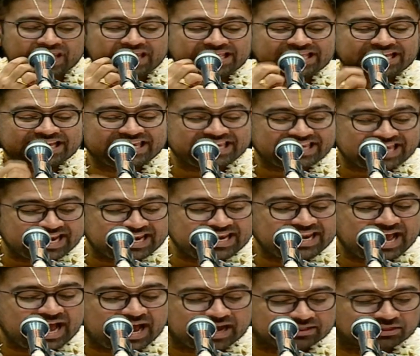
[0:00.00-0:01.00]
இதுக்கு
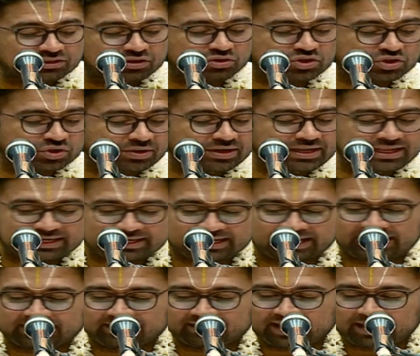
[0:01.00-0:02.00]
என்ன அர்த்தம்
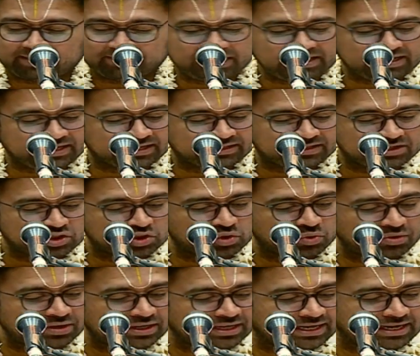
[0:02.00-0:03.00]
சொல்லியிருக்கார் அப்படிங்கிறத
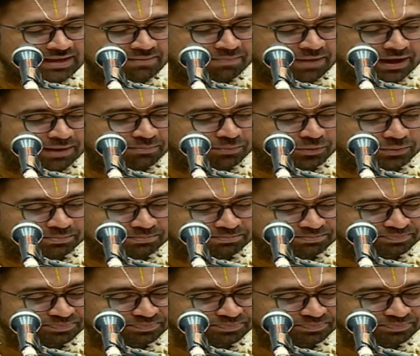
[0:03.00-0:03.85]
சுருங்கனே பார்ப்போம்